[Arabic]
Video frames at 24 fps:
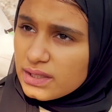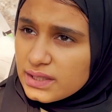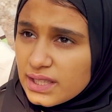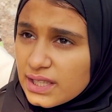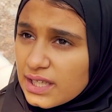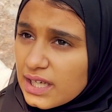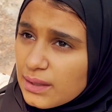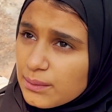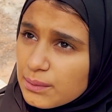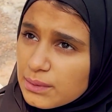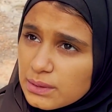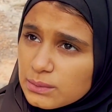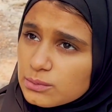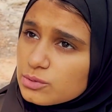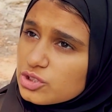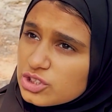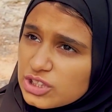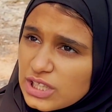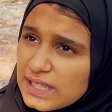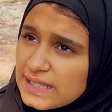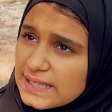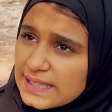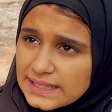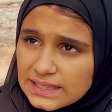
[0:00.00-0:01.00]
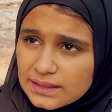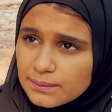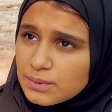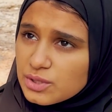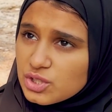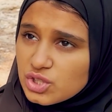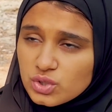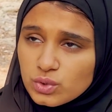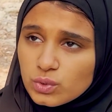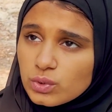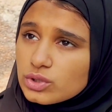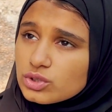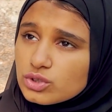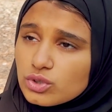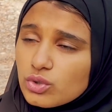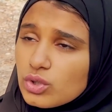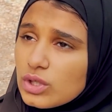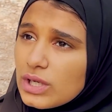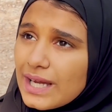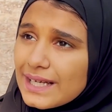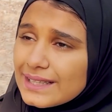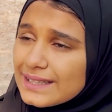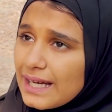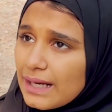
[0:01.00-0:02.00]
يا رحمه انا مش زعلانه بس هو انتوا ليه
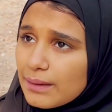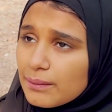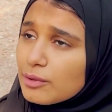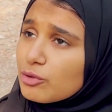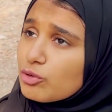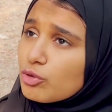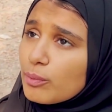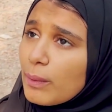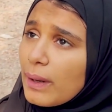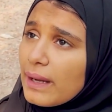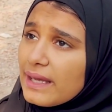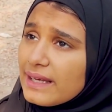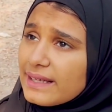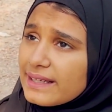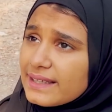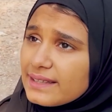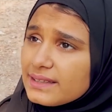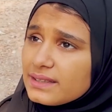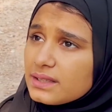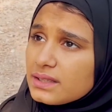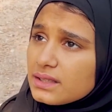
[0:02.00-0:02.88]
يعني عملتوا معايا كده